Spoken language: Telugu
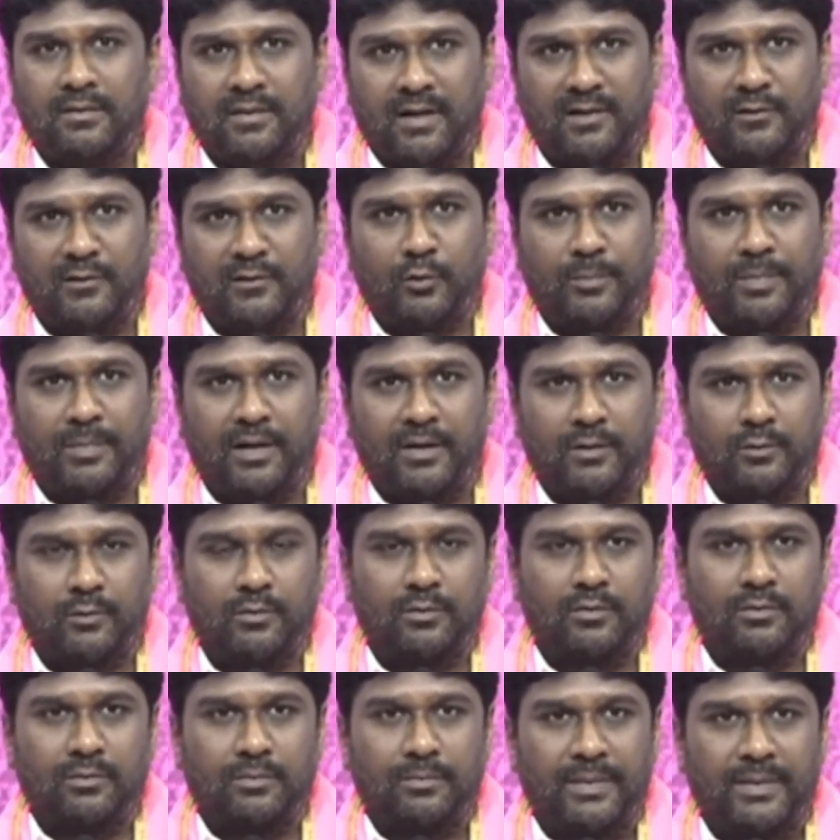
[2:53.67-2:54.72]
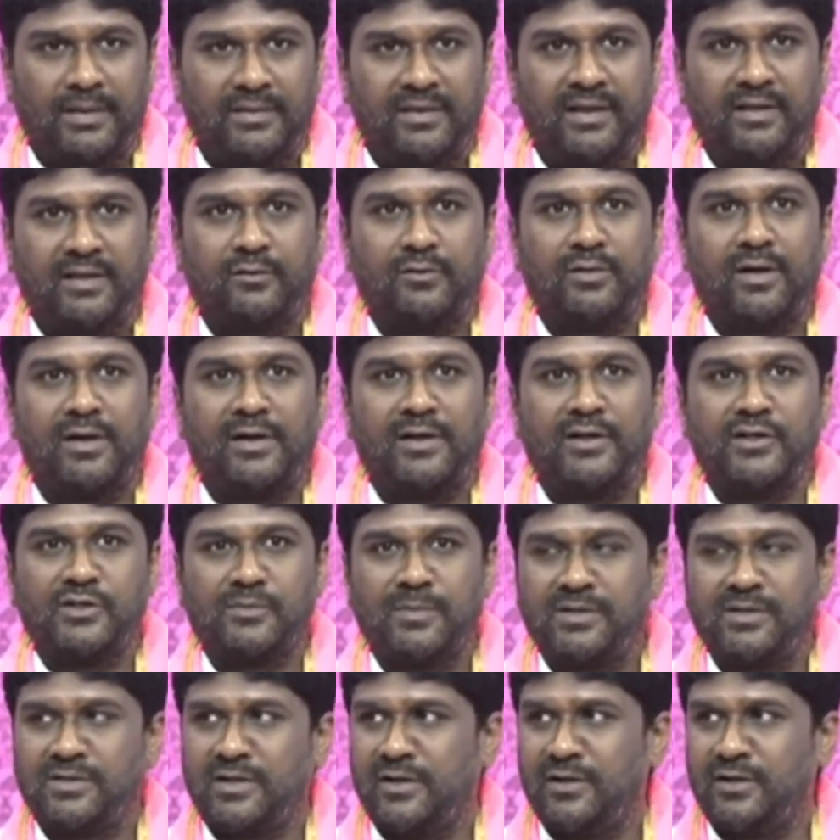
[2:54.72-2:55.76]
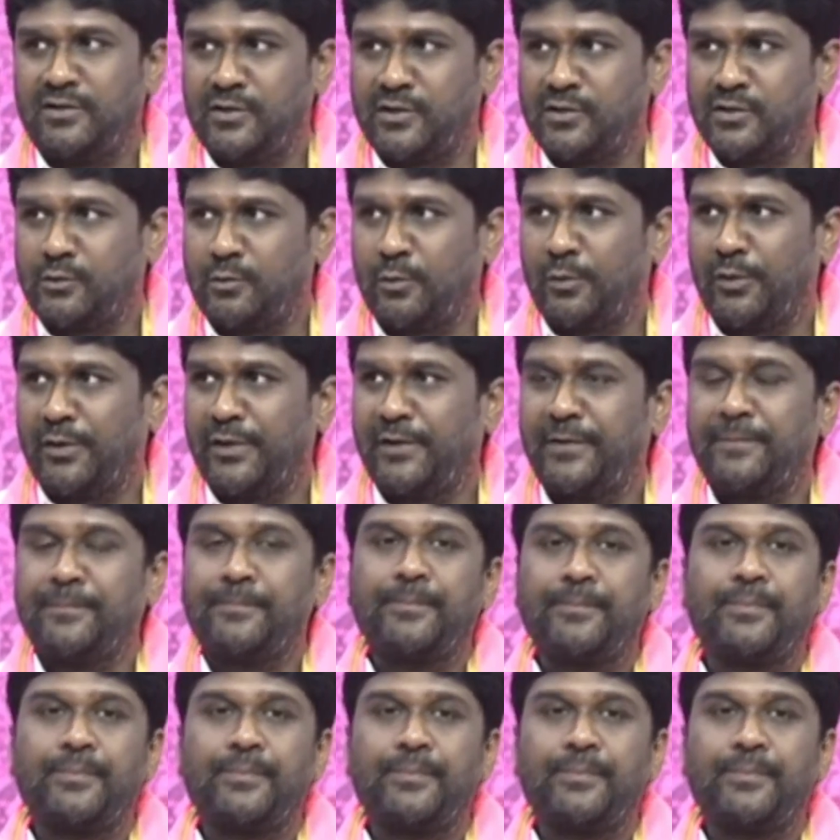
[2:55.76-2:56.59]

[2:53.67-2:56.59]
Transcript: దాంతోపాటు పెద్ద ఎత్తున అరేంజ్మెంట్స్ అన్నీ చేసుకొని